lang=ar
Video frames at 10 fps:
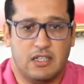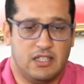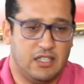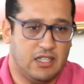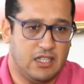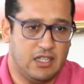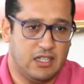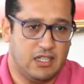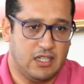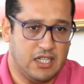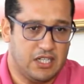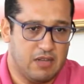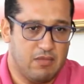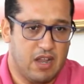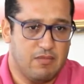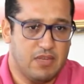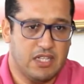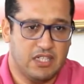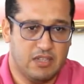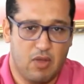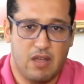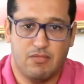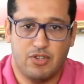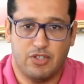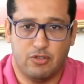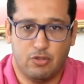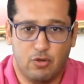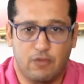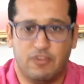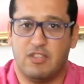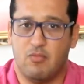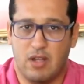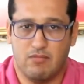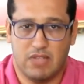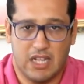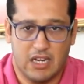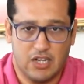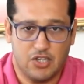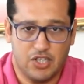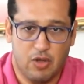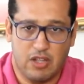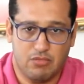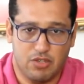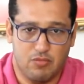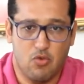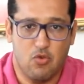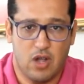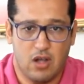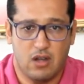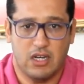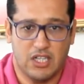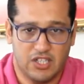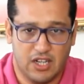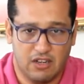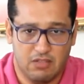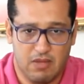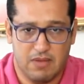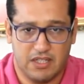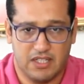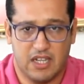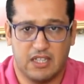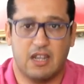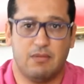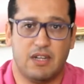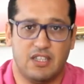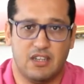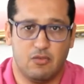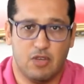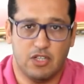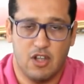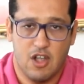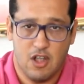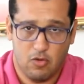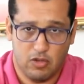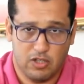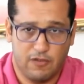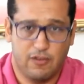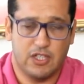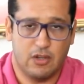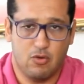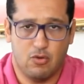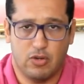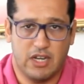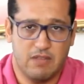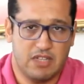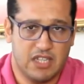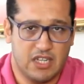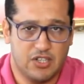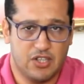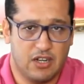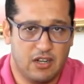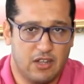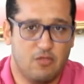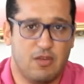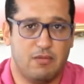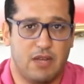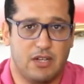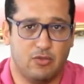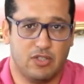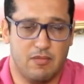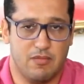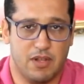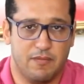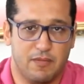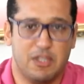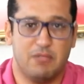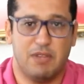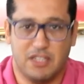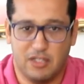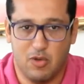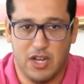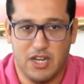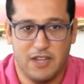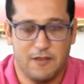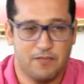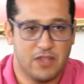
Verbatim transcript: السي هشام الحمري السي محمد الشنتوف السي محمد الخلانجي واحد المجموعه اللي اشتغلت مع بعضها هذه اربع سنوات وسوف تقول كلمتها ان شاء الله يوم 4 سبتمبر بالنسبه للسواني